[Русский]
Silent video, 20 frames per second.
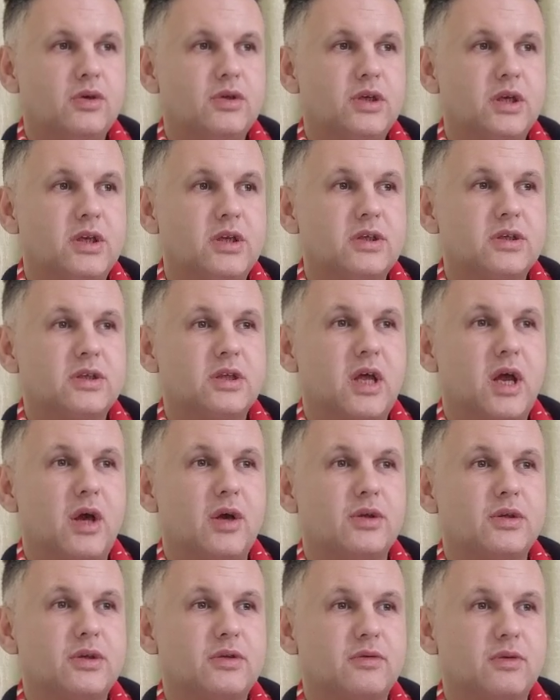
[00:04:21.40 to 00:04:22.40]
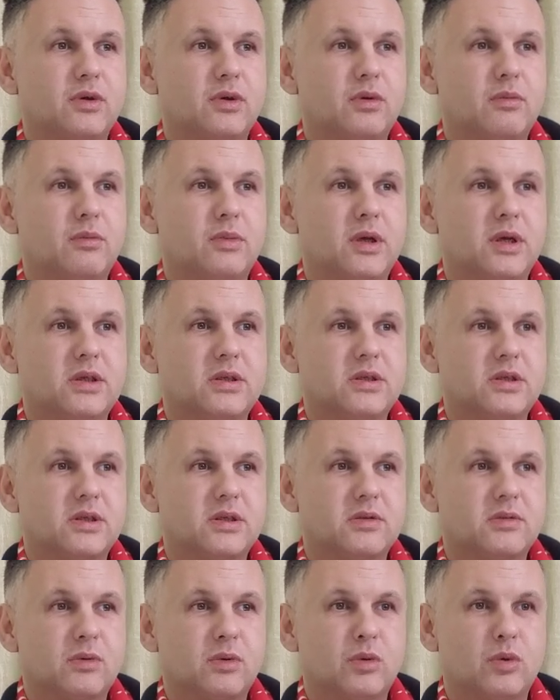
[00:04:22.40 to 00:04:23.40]
То есть они знают свое место,
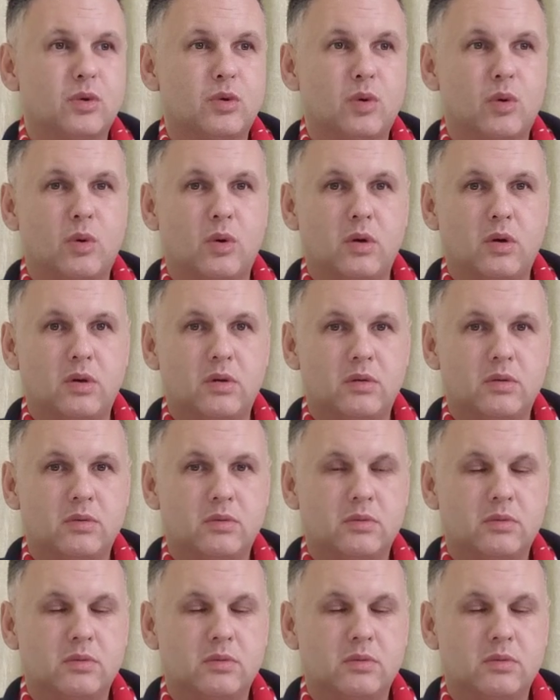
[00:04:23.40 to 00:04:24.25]
свою роль